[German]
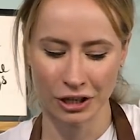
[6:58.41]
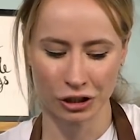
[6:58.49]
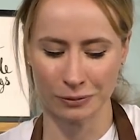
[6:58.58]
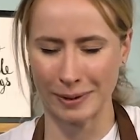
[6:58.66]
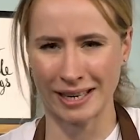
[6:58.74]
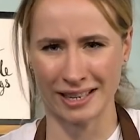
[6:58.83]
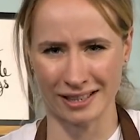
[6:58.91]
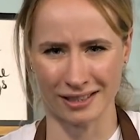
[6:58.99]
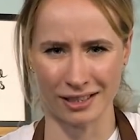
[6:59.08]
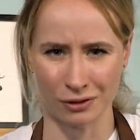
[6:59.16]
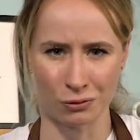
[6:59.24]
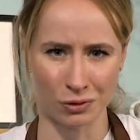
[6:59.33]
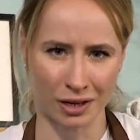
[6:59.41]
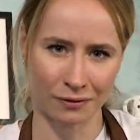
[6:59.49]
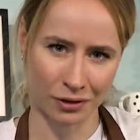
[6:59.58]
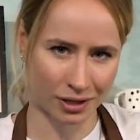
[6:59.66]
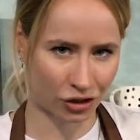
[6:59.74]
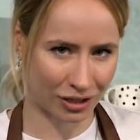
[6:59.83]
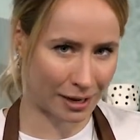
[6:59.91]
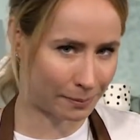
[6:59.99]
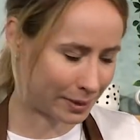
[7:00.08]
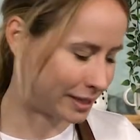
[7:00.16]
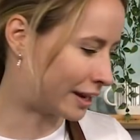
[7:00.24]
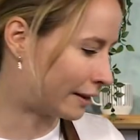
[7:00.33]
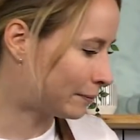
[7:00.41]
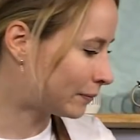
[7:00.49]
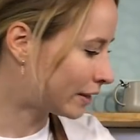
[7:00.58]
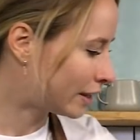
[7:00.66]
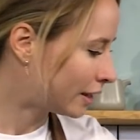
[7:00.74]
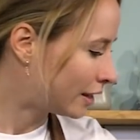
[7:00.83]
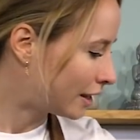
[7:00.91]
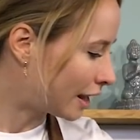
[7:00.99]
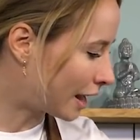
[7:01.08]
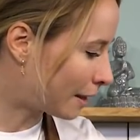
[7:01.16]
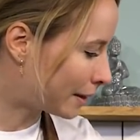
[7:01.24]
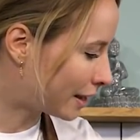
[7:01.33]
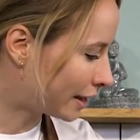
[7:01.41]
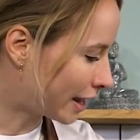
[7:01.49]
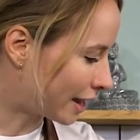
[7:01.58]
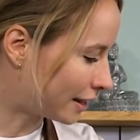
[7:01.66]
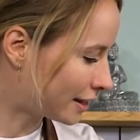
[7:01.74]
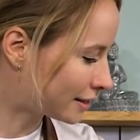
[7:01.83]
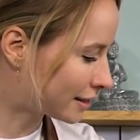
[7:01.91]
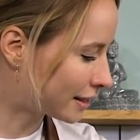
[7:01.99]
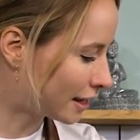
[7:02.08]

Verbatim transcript: schmeckt das nicht so gut, dann wird das schnell bitter. Aber ja, lasst das